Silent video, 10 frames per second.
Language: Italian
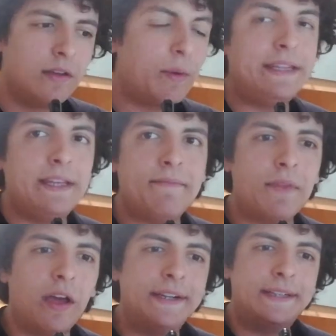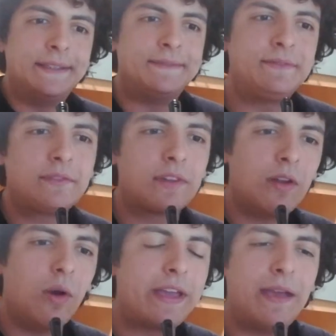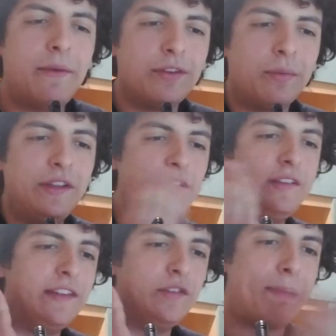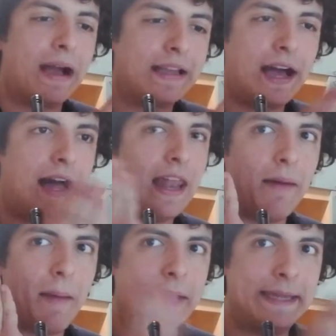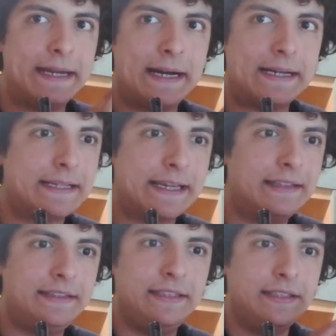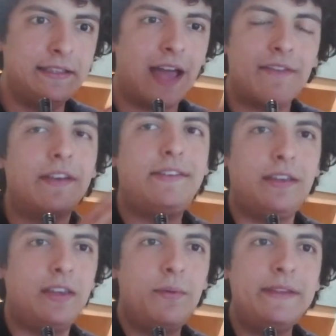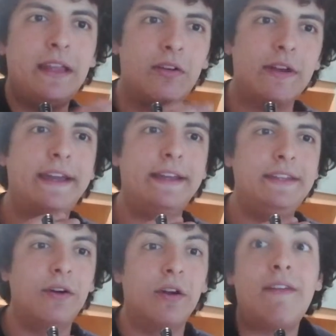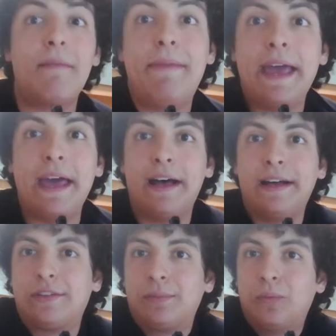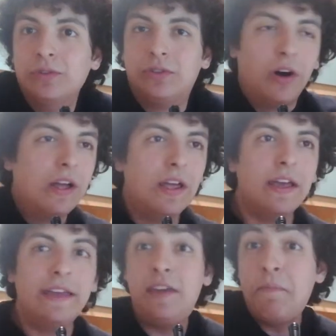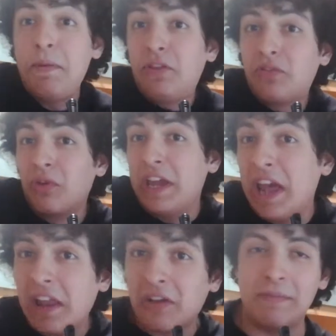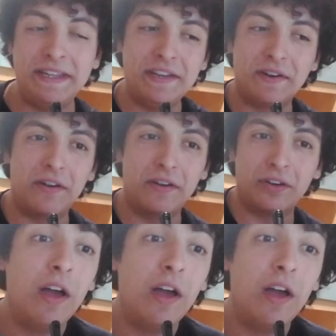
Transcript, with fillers: Quindi, um, ok, questo qui ti spacca la macchina che ti dà i vestiti. Quindi loro non è che dicono, vabbè, a sto punto, keep it real, come dicono loro,